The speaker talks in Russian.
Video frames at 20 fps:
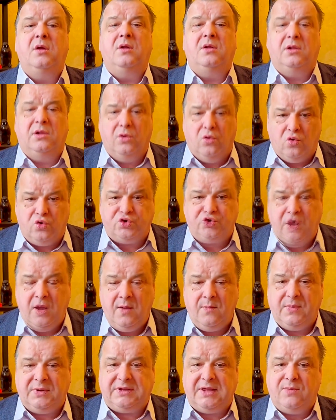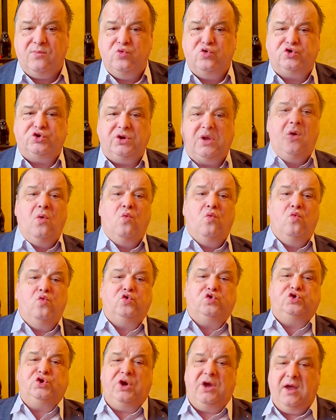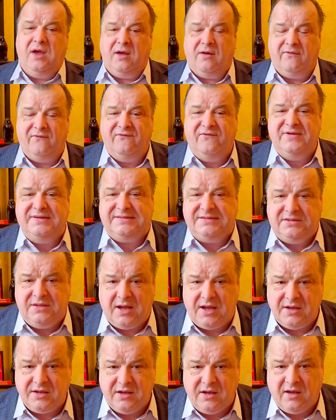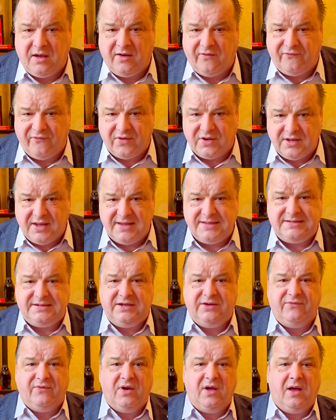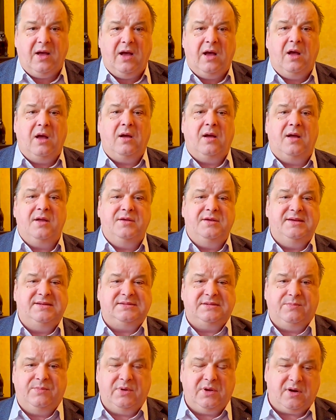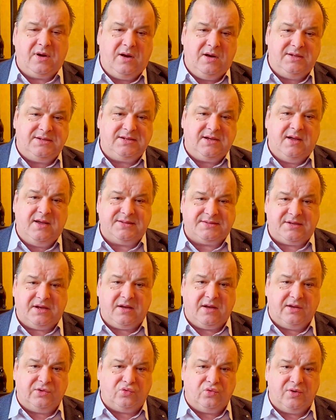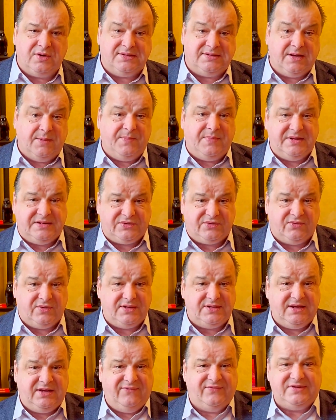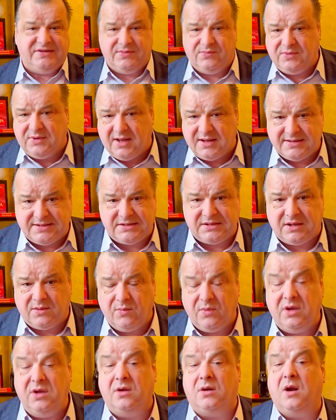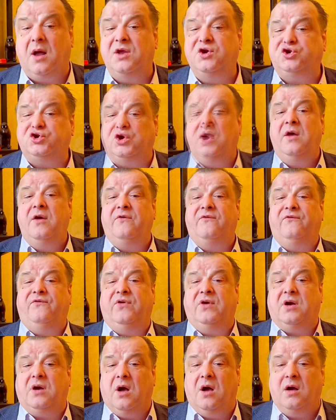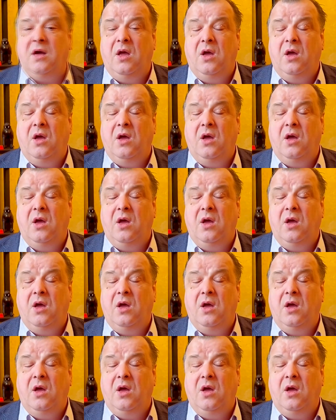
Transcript: ложь, потому что уже в издании Афанасьева, а они собирали сказки, которые записывались и в 17 и раньше веках,